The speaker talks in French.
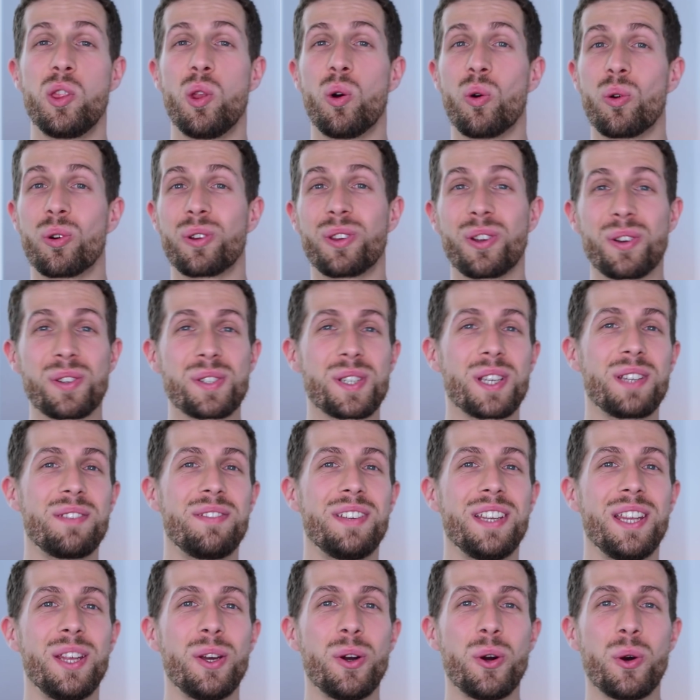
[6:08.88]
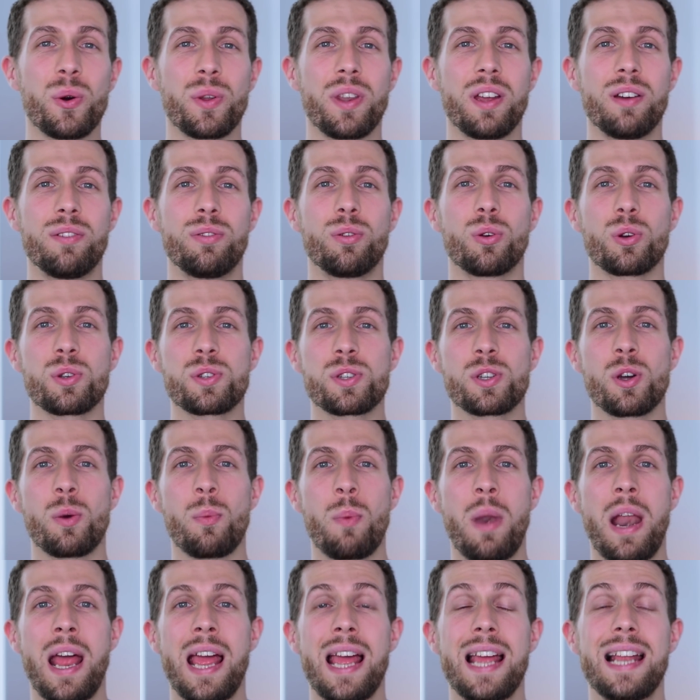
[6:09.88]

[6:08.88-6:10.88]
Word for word: Donc dans cette vidéo, on a vu ensemble